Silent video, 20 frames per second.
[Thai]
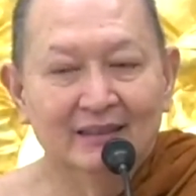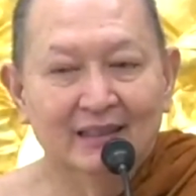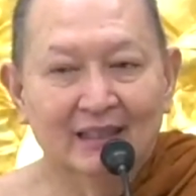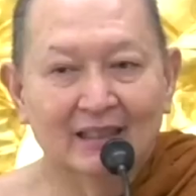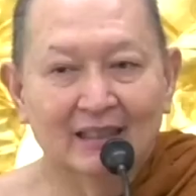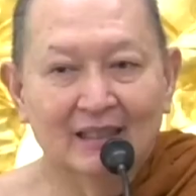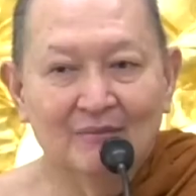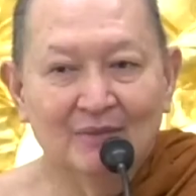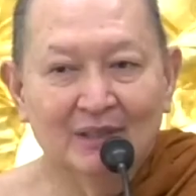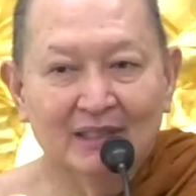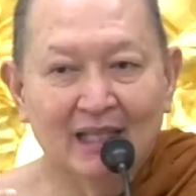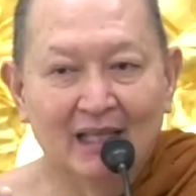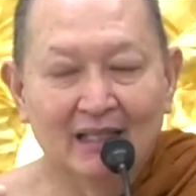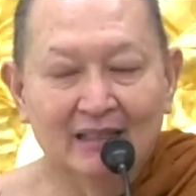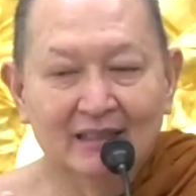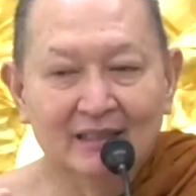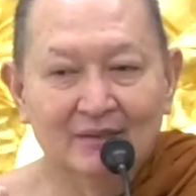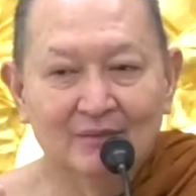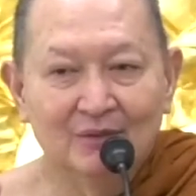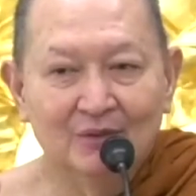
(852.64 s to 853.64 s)
เนี่ยกรรมฐา
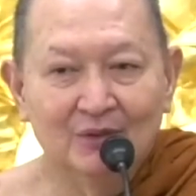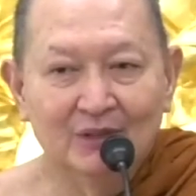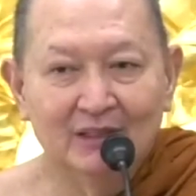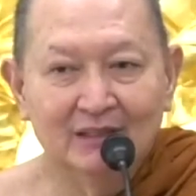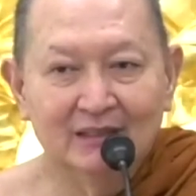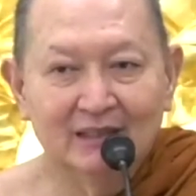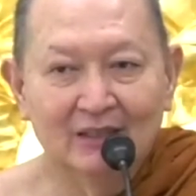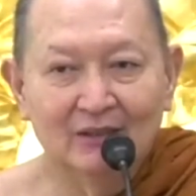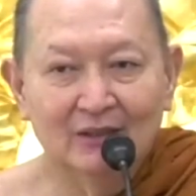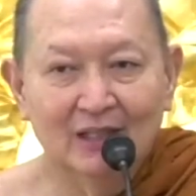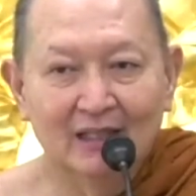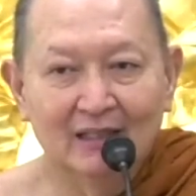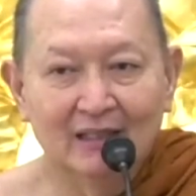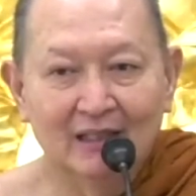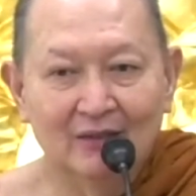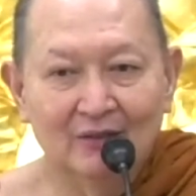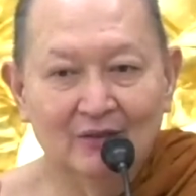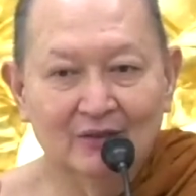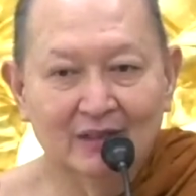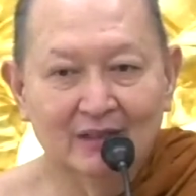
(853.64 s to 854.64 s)
นที่พระพุทธเจ้า ให้
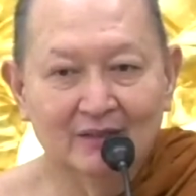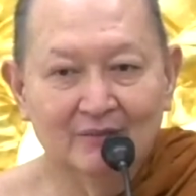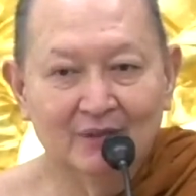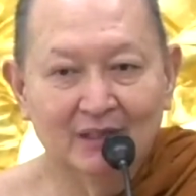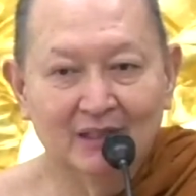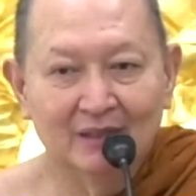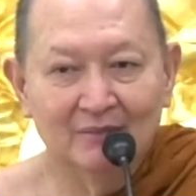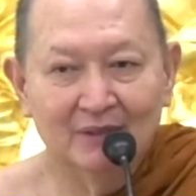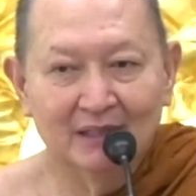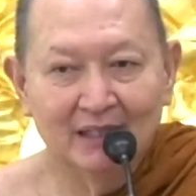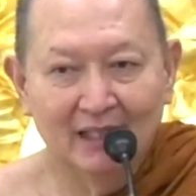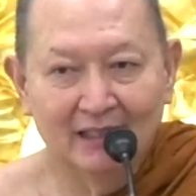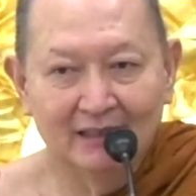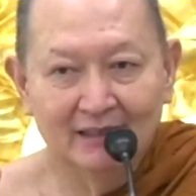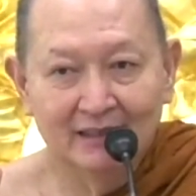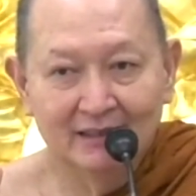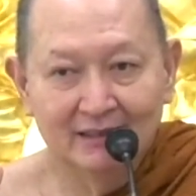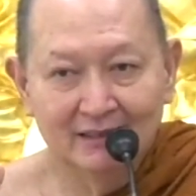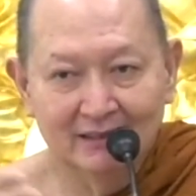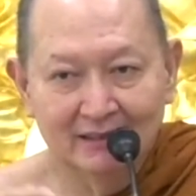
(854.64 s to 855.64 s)
เรานะเป็นกรรมฐาน
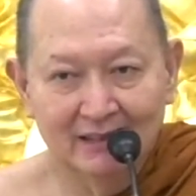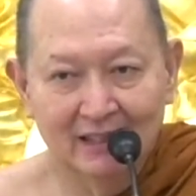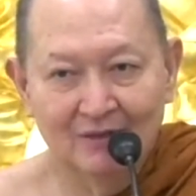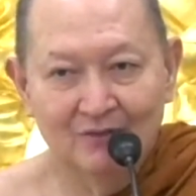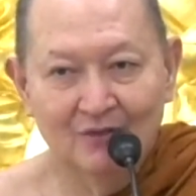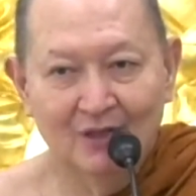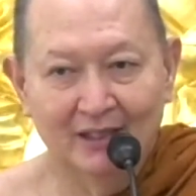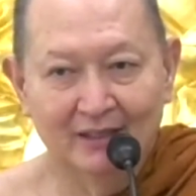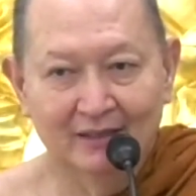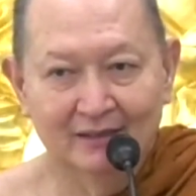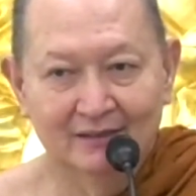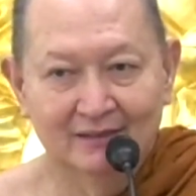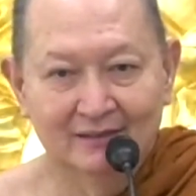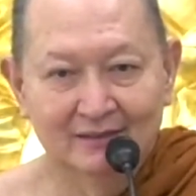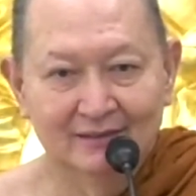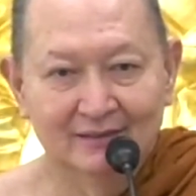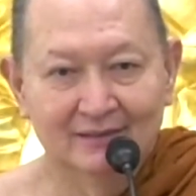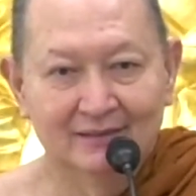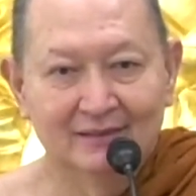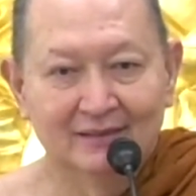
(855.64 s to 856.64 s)
ที่เกิดทั้งวัน
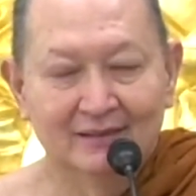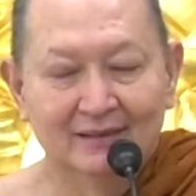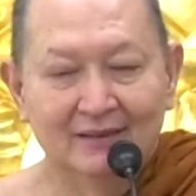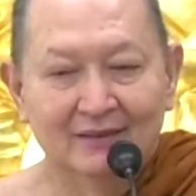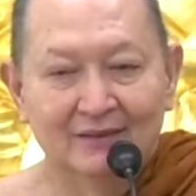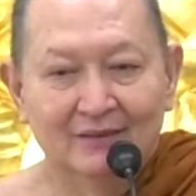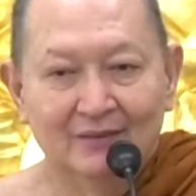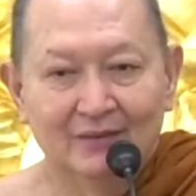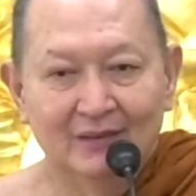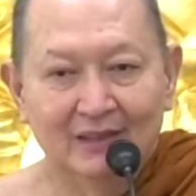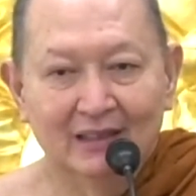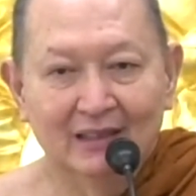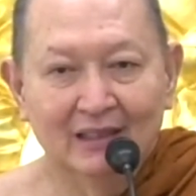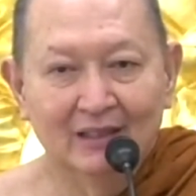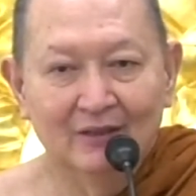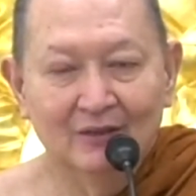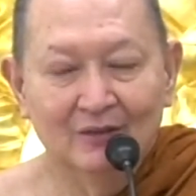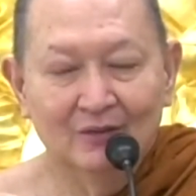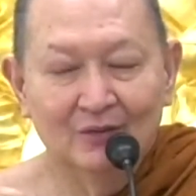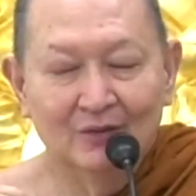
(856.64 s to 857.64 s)
งั้น
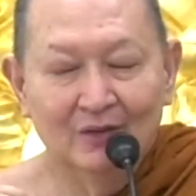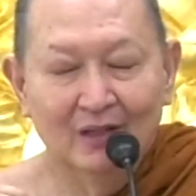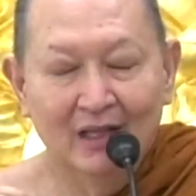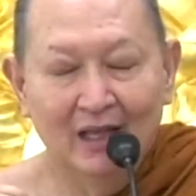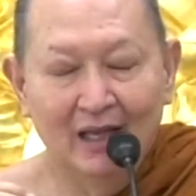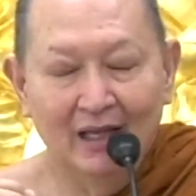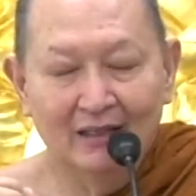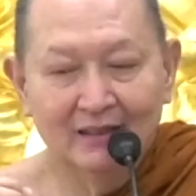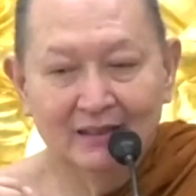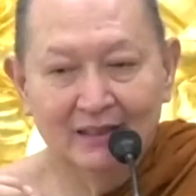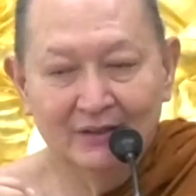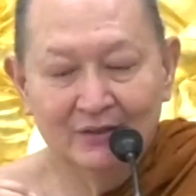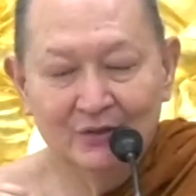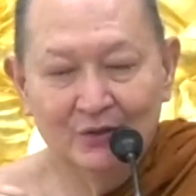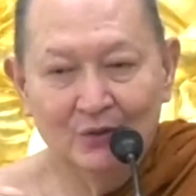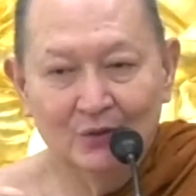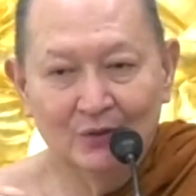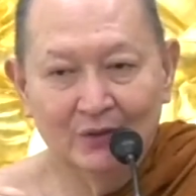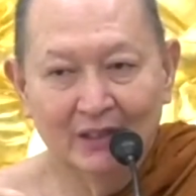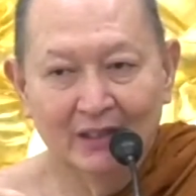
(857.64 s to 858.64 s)
เราหาเครื่อง
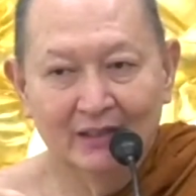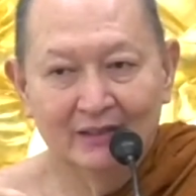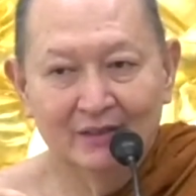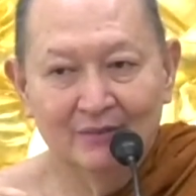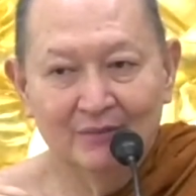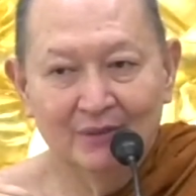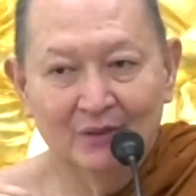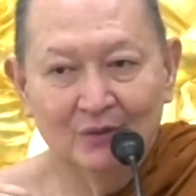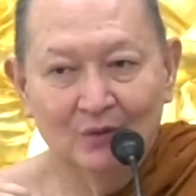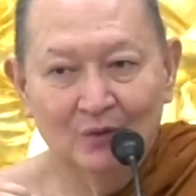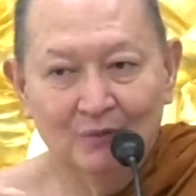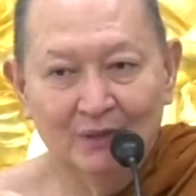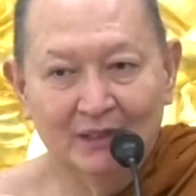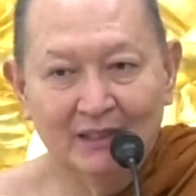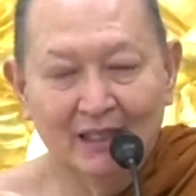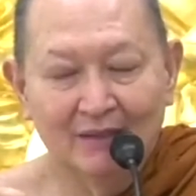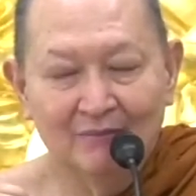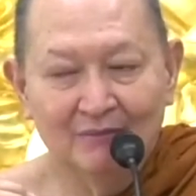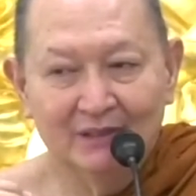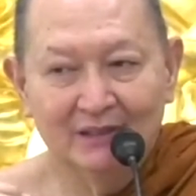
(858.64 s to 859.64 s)
อยู่นะจะเป็นรูป
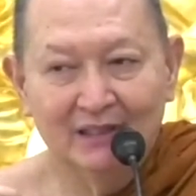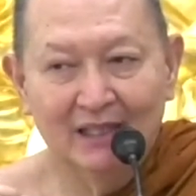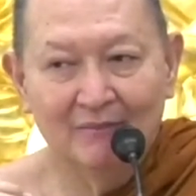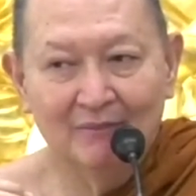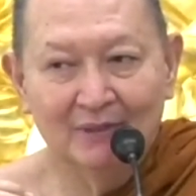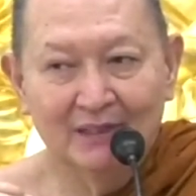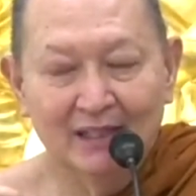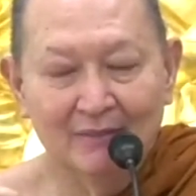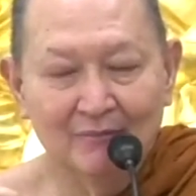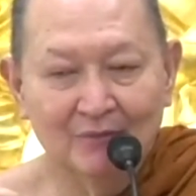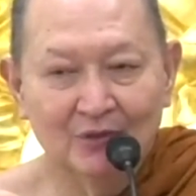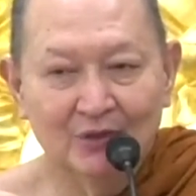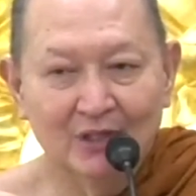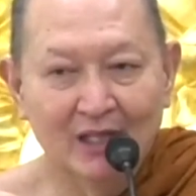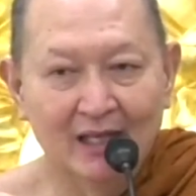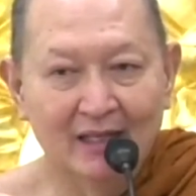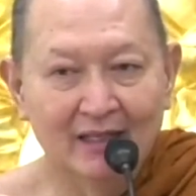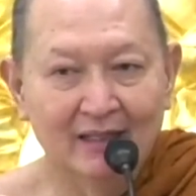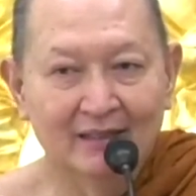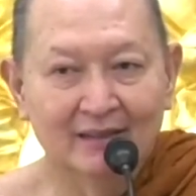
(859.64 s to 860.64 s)
ธรรมหรือนามธรรมก็
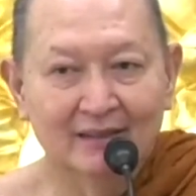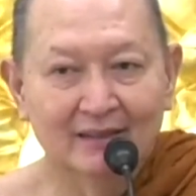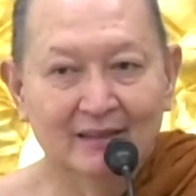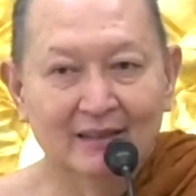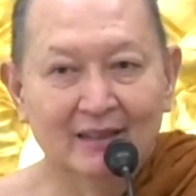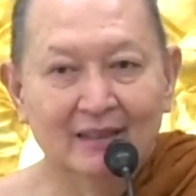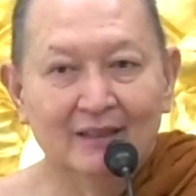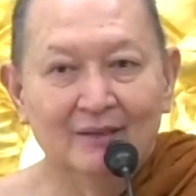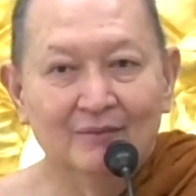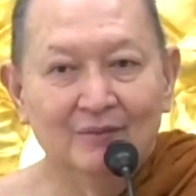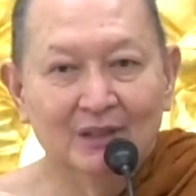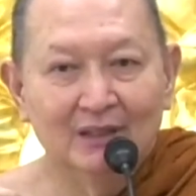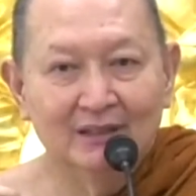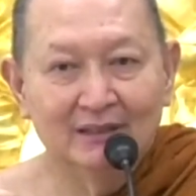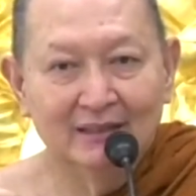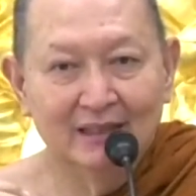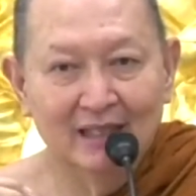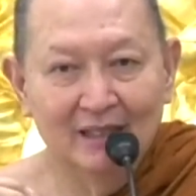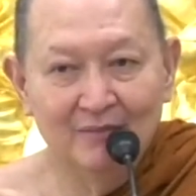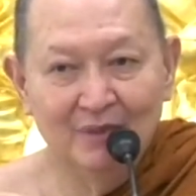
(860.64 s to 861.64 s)
ได้ เพื่อ
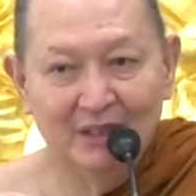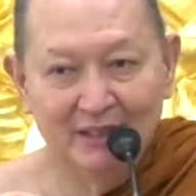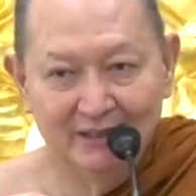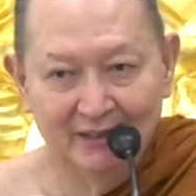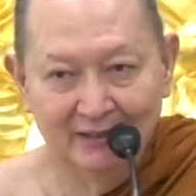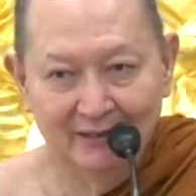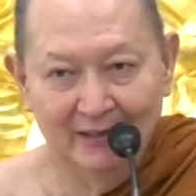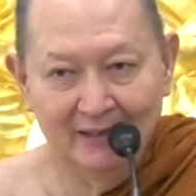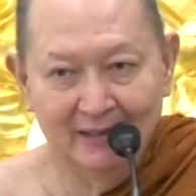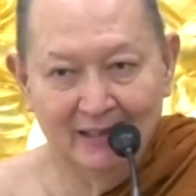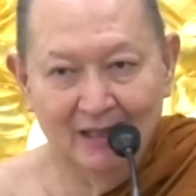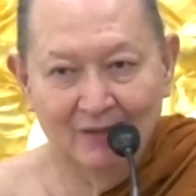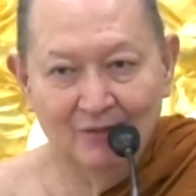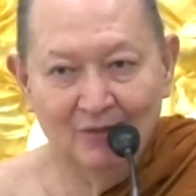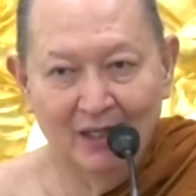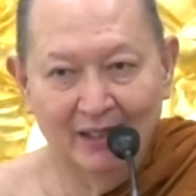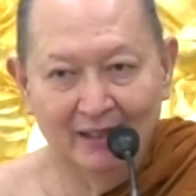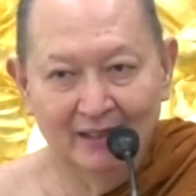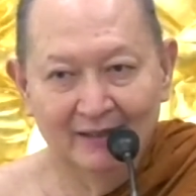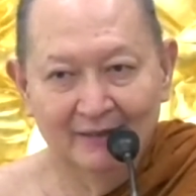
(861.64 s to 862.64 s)
จะได้มีสติทั้ง
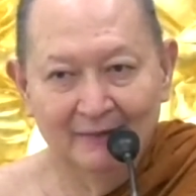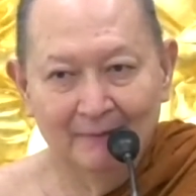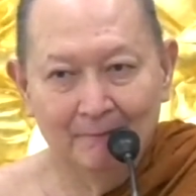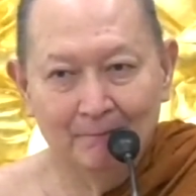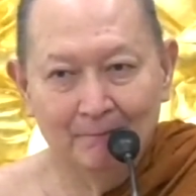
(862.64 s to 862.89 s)
วัน